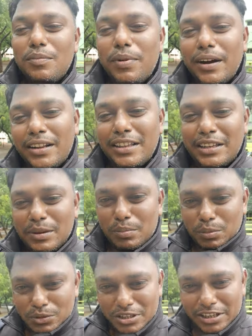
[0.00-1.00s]
பருத்திக்கு
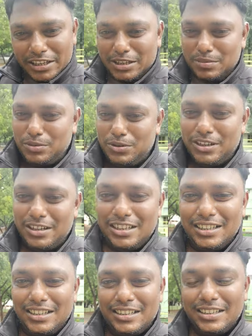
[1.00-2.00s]
புஞ்சை எடுக்க போன
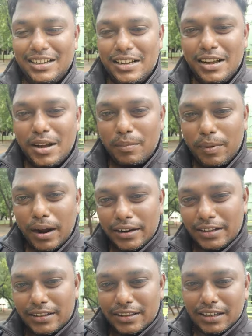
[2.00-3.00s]

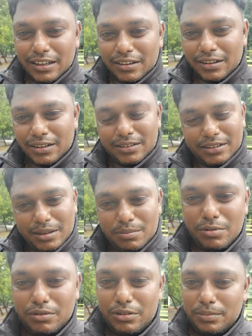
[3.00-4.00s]
பாட்டி திரு
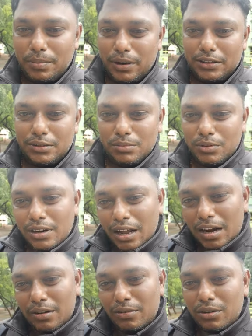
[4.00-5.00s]
திரும்பி வந்து பார்த்தம்போது
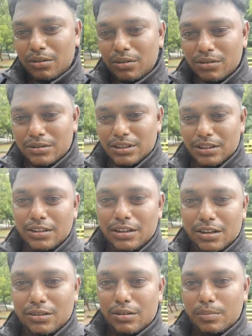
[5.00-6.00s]
நாலு பேரும் செத்து
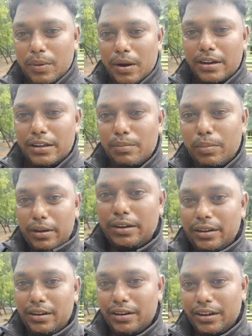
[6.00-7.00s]
கிடந்தோன்னா பாட்டிக்கு
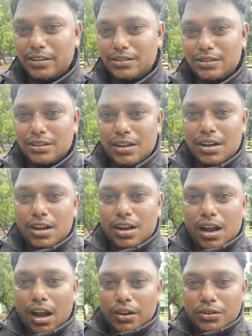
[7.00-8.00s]
பயிர்னு ஆயிடுச்சு
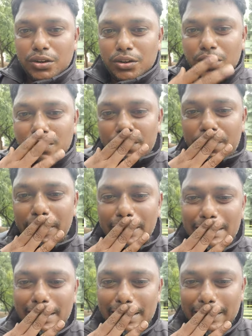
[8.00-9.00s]
ஐயோ நம்ம
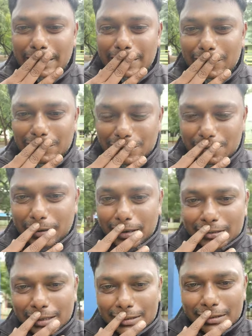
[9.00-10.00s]
பெருச்சாலைக்கில் வச்சோம்
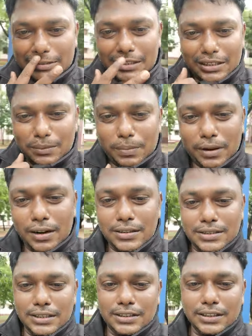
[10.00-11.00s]
பார்த்தா இந்த திருட்டு
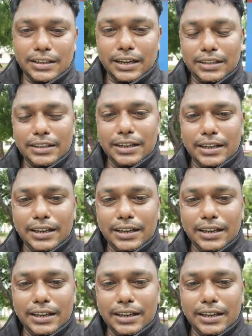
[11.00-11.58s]
பயிலில் செத்துருக்காங்க